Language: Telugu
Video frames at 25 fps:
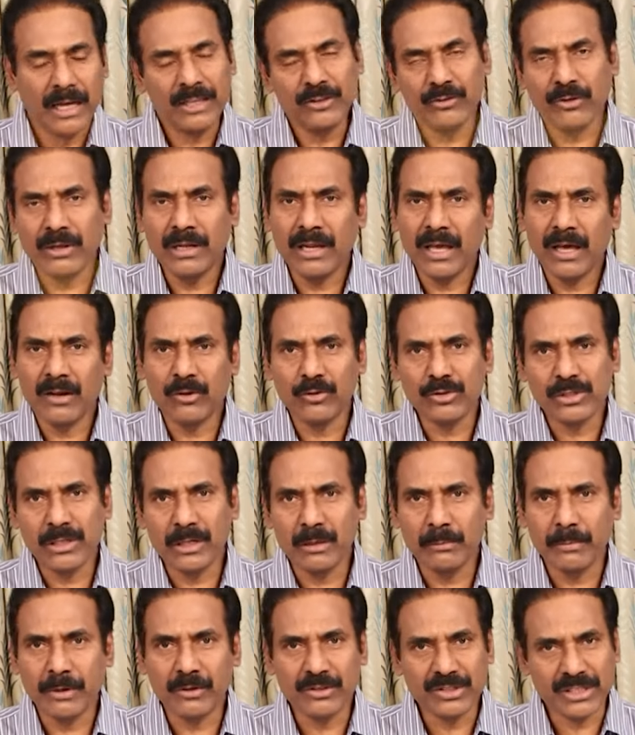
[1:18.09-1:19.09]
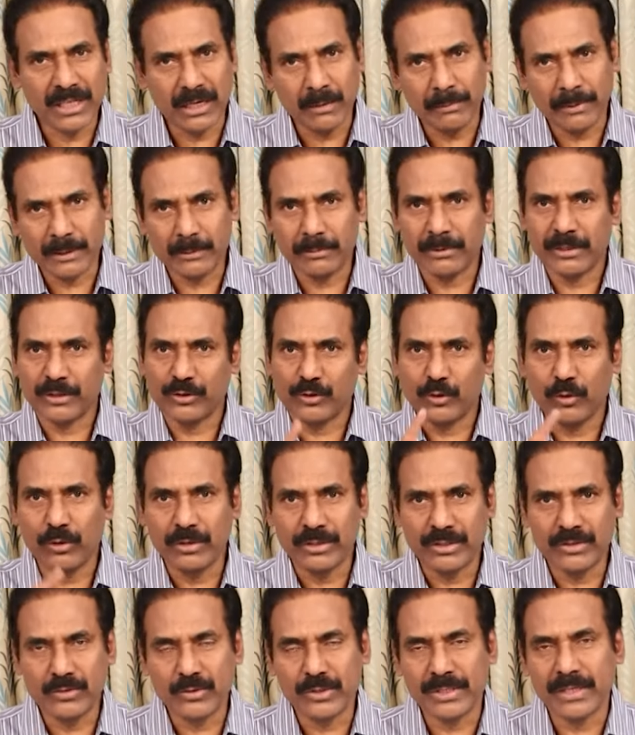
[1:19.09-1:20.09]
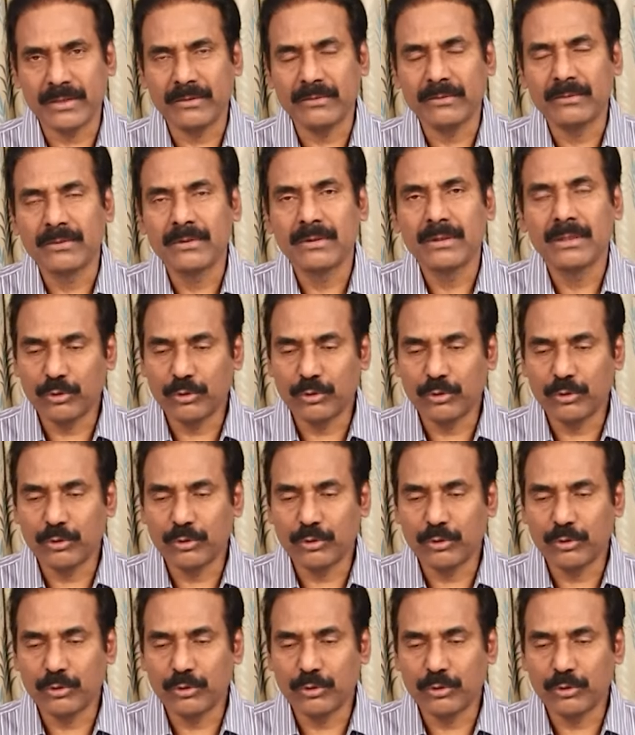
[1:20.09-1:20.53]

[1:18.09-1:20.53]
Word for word: అందువల్ల ఆ రోజుల్లో మనం చాలా పెద్ద పెద్ద క్యూలను చూసాం